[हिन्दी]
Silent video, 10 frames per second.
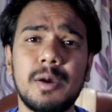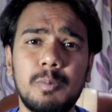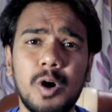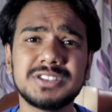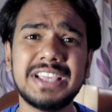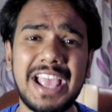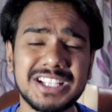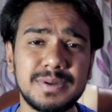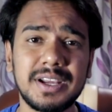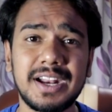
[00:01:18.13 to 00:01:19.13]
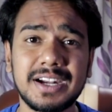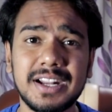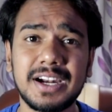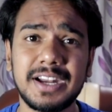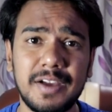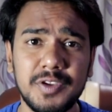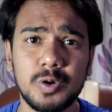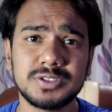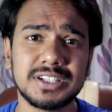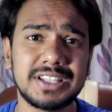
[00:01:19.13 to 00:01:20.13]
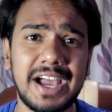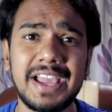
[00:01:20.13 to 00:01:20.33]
बहुत से एक्समैन करेक्टर का डेब्यू हो सकता